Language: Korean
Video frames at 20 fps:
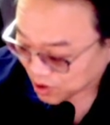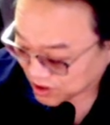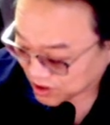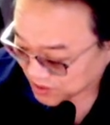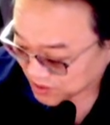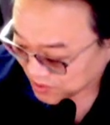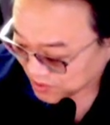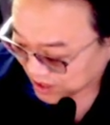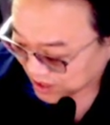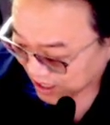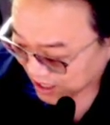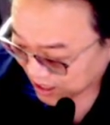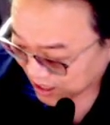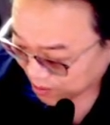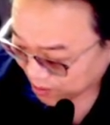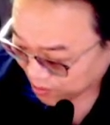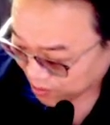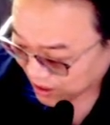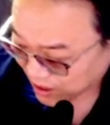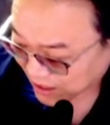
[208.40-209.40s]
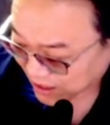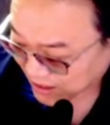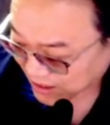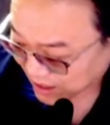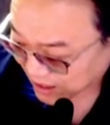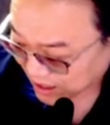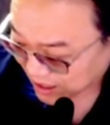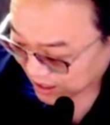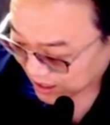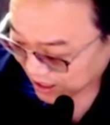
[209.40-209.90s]
종목 더 있습니다.
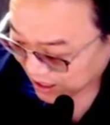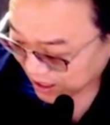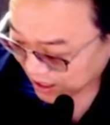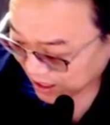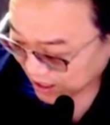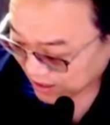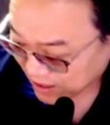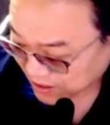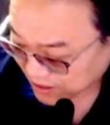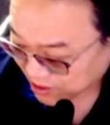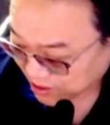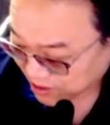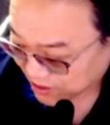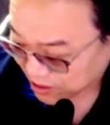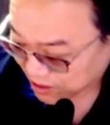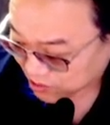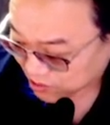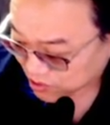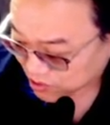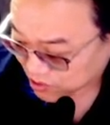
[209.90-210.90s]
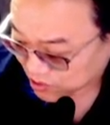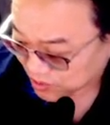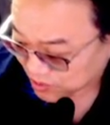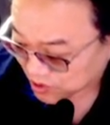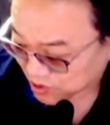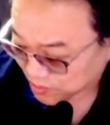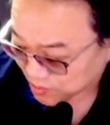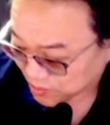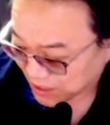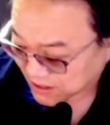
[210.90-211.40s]
올라가다가 기관 외국인
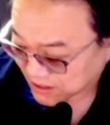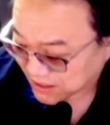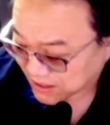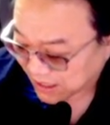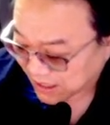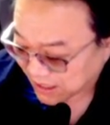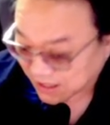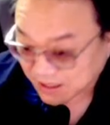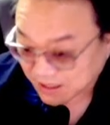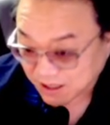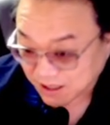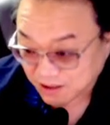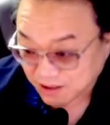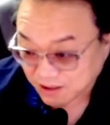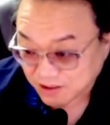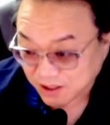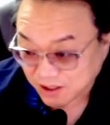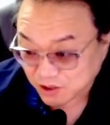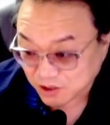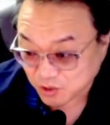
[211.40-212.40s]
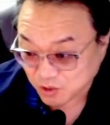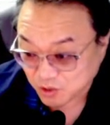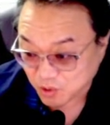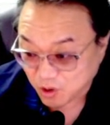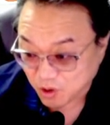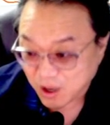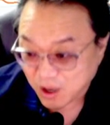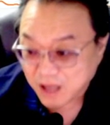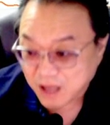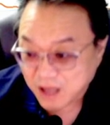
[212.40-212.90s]
수급이 좀 빠져나가니까 흔들린
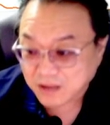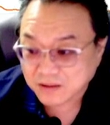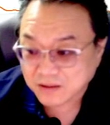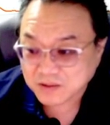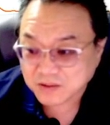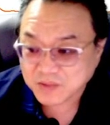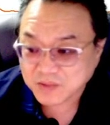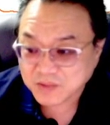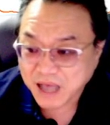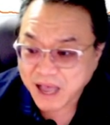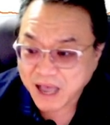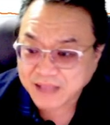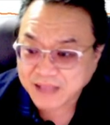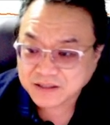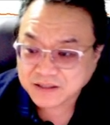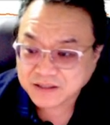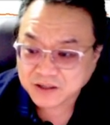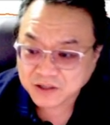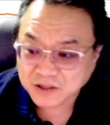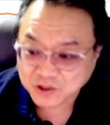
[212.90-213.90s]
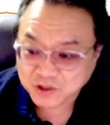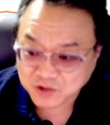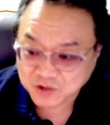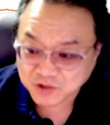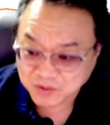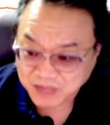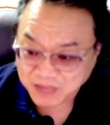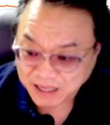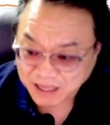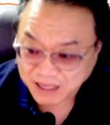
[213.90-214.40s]
종목. 그렇습니다.
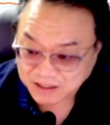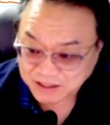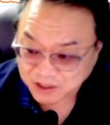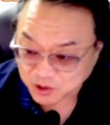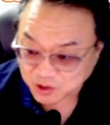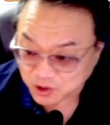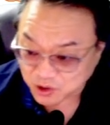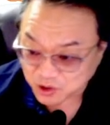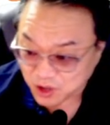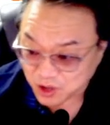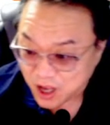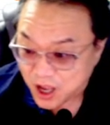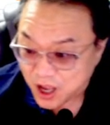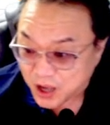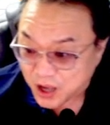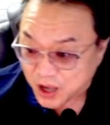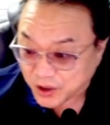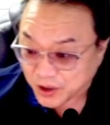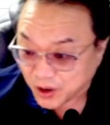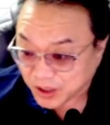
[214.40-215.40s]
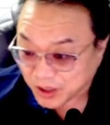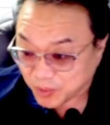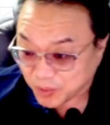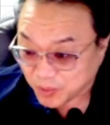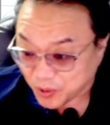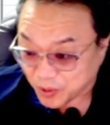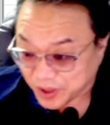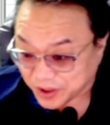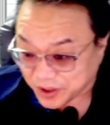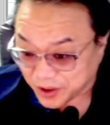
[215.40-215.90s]
한정기술입니다. 한정기술.
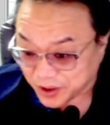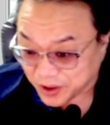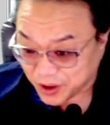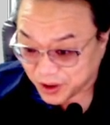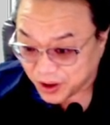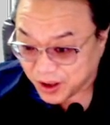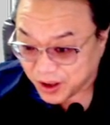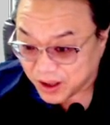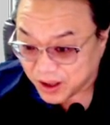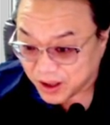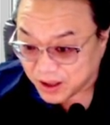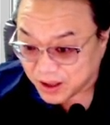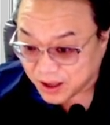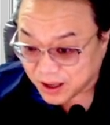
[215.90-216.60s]
여기 보면요.